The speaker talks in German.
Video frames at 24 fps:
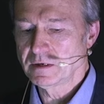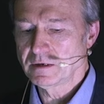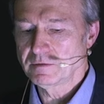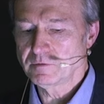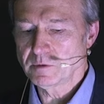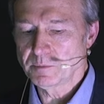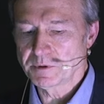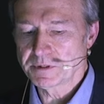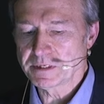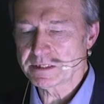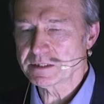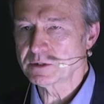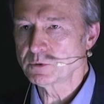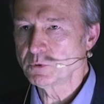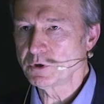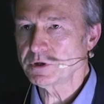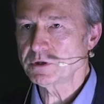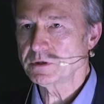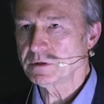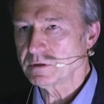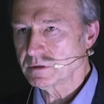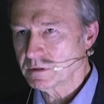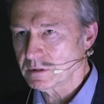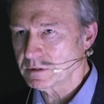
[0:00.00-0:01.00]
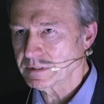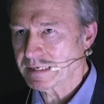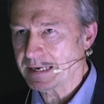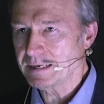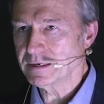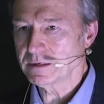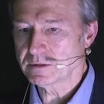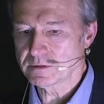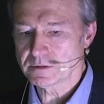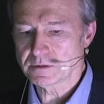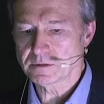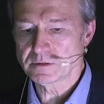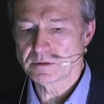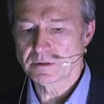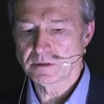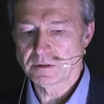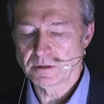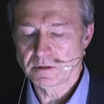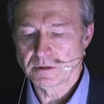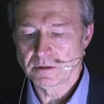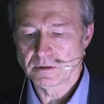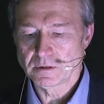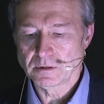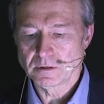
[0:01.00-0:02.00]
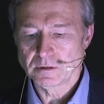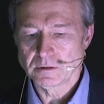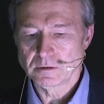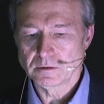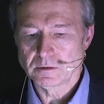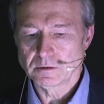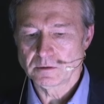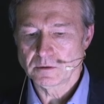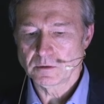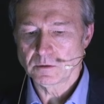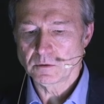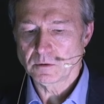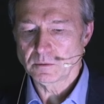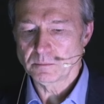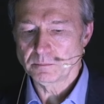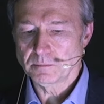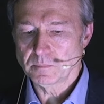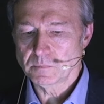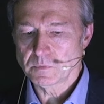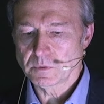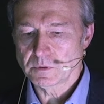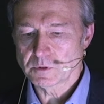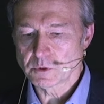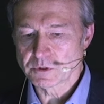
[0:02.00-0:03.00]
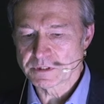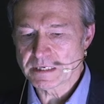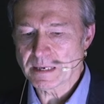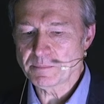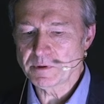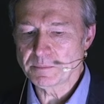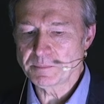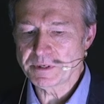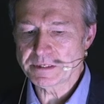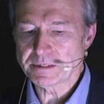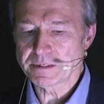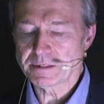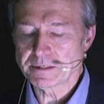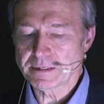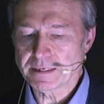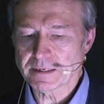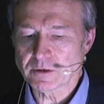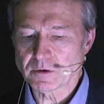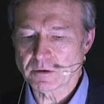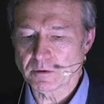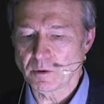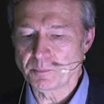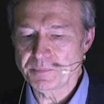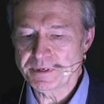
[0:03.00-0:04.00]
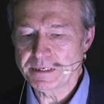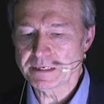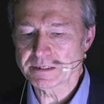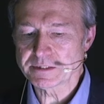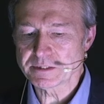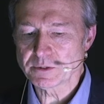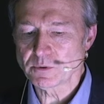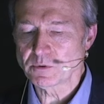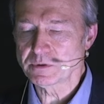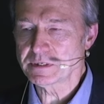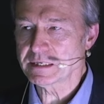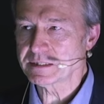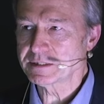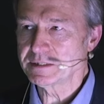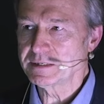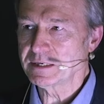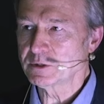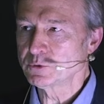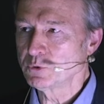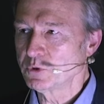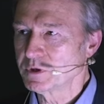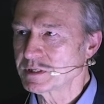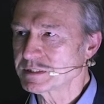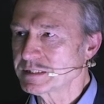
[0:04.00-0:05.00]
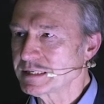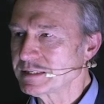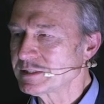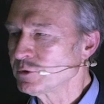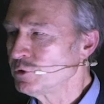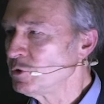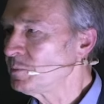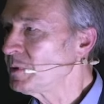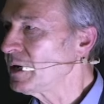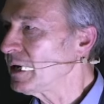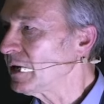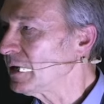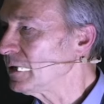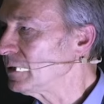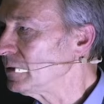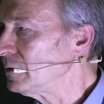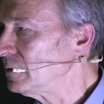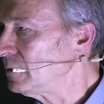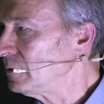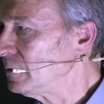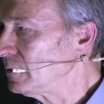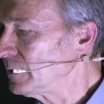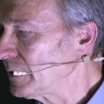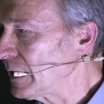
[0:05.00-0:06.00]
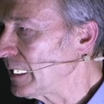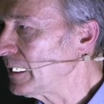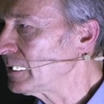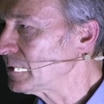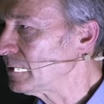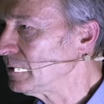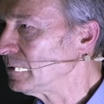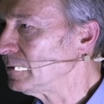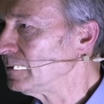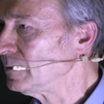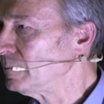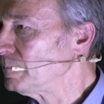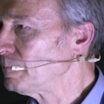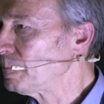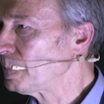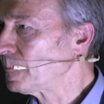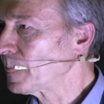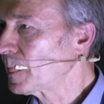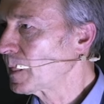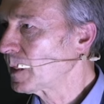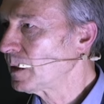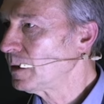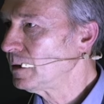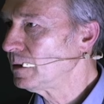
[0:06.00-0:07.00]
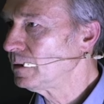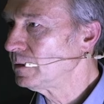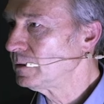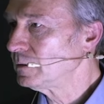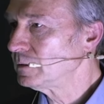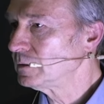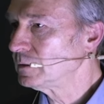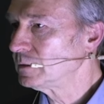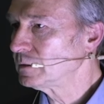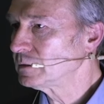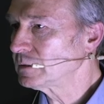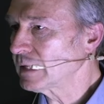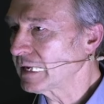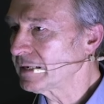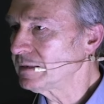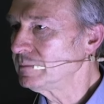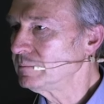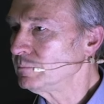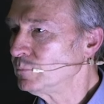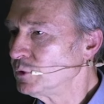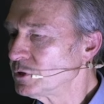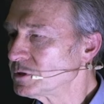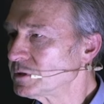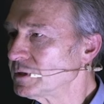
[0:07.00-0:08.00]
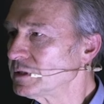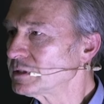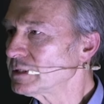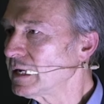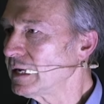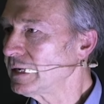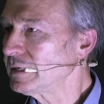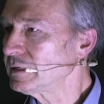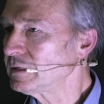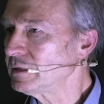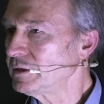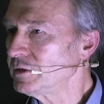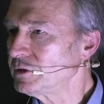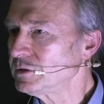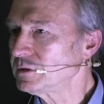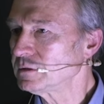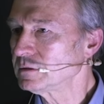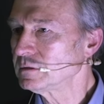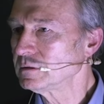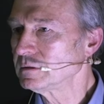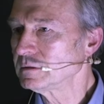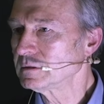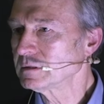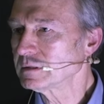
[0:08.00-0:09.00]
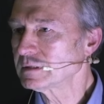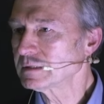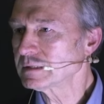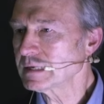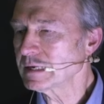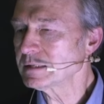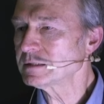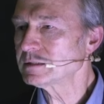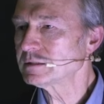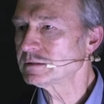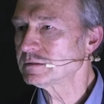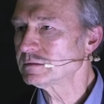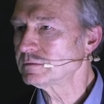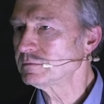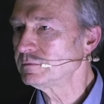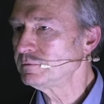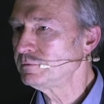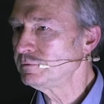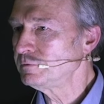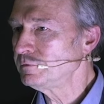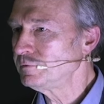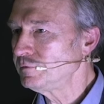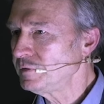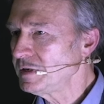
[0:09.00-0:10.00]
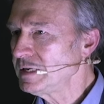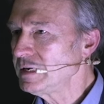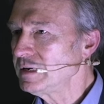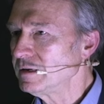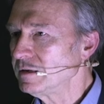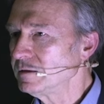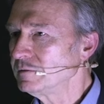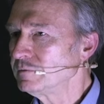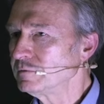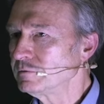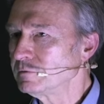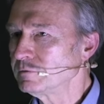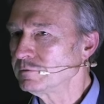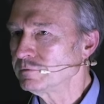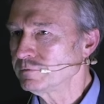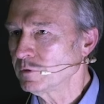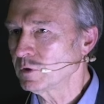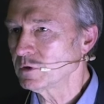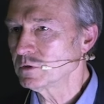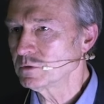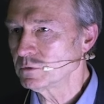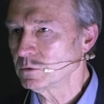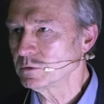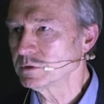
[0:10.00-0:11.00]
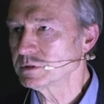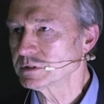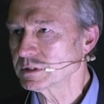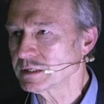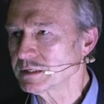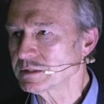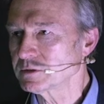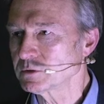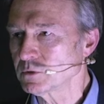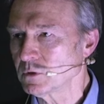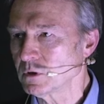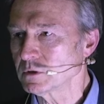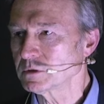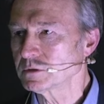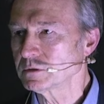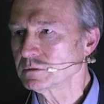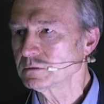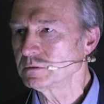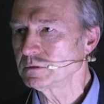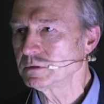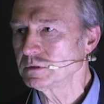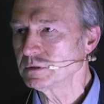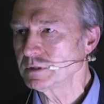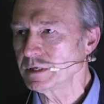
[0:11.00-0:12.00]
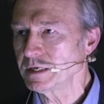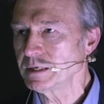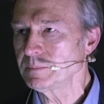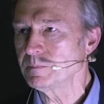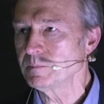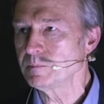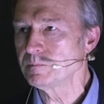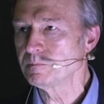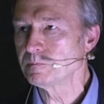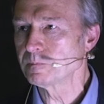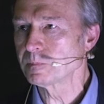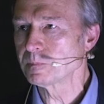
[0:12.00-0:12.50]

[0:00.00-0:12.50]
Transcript: Wenn man das durchdenkt, zusammen mit der Kombination, dass die Naturgesetze überall gelten, dann müsste es eigentlich ganz viele von unserer Sorte geben.